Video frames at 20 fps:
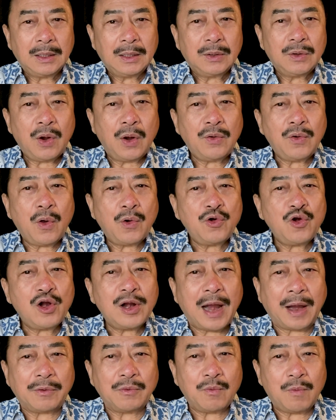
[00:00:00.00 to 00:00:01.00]
Nó nói nó
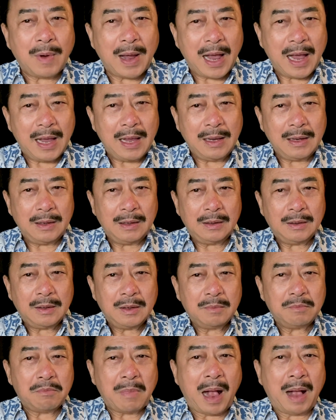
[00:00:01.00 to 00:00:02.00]
lạnh quá
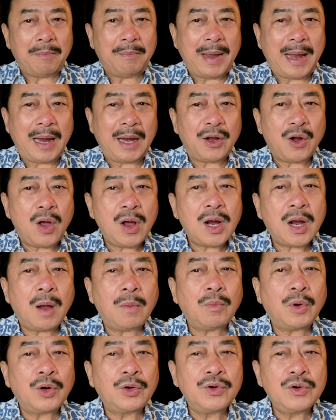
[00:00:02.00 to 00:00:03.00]
mà mẹ nó không
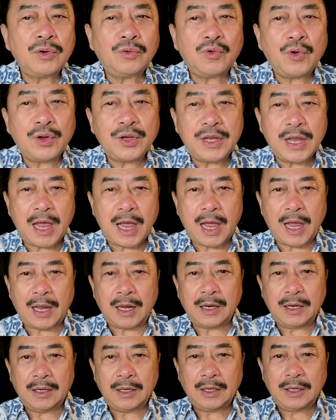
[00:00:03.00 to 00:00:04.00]
có rước nó về.
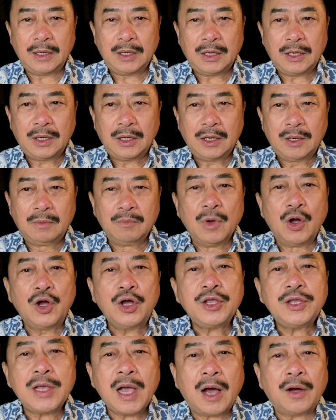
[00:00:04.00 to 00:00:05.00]
Bữa
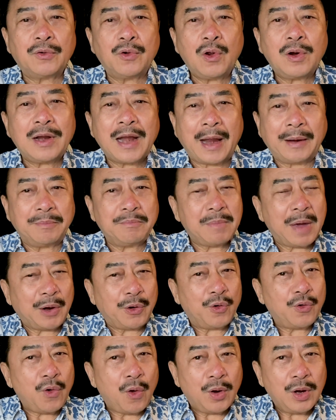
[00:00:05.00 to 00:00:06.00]
giờ nó lạnh mà
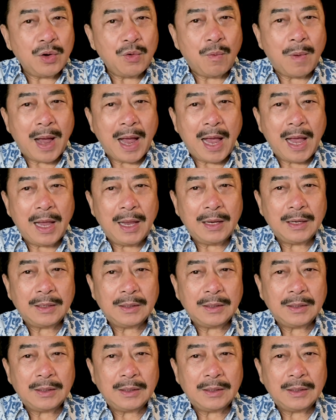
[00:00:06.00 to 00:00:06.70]
nó đói quá.